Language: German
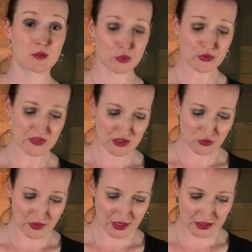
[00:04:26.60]
bloß dann
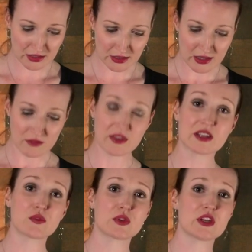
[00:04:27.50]
fragen, wenn
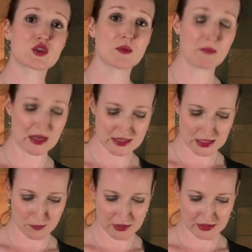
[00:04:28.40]
es für den Job
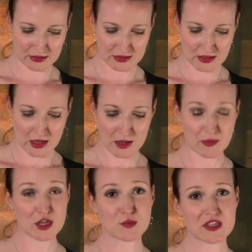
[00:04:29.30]
maßgeblich ist,
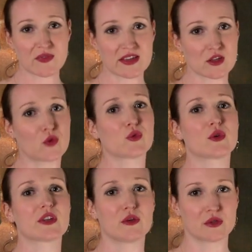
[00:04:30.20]
beispielsweise
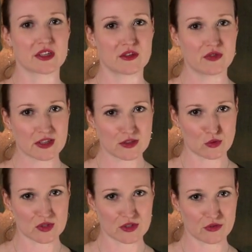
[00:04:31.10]
aufgrund erhöhter
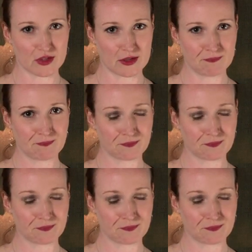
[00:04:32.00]
Infektionsgefahr.